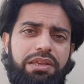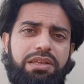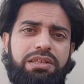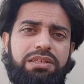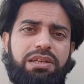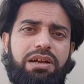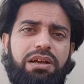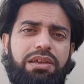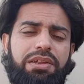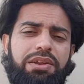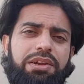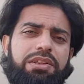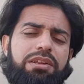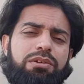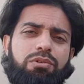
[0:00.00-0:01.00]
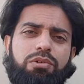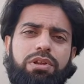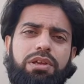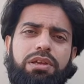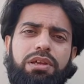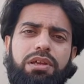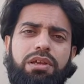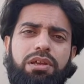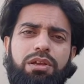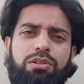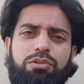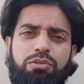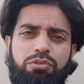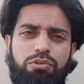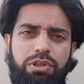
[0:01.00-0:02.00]
इसका क्रिएटर कौन है
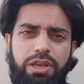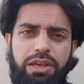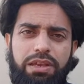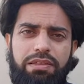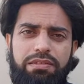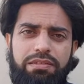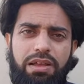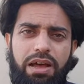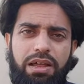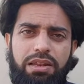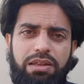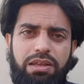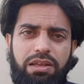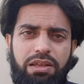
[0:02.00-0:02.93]
तो दुनिया के इंसान